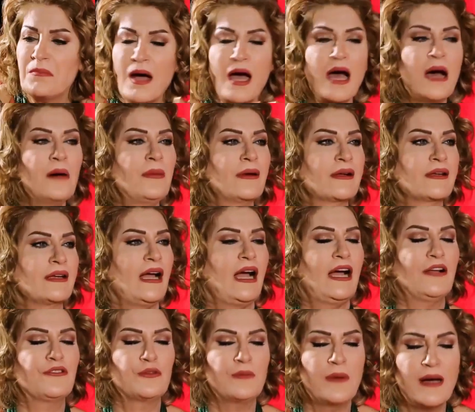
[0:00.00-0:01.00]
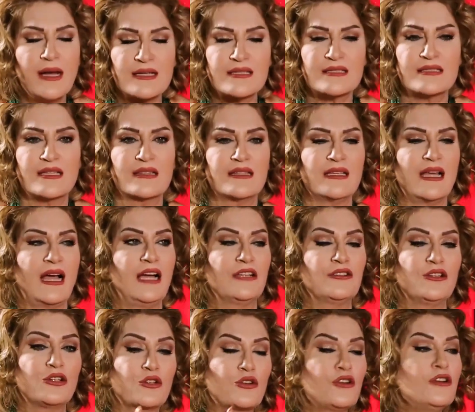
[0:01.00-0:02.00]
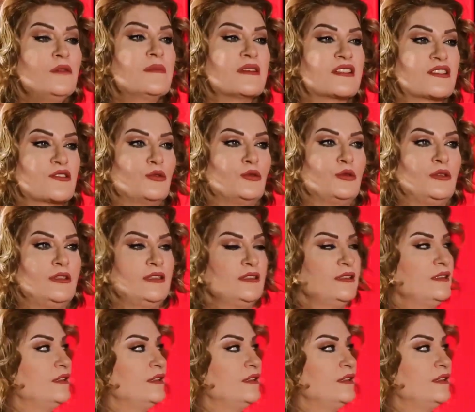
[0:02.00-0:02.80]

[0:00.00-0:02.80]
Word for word: ما أبري أحد وما أستثني أحد الكل مسؤول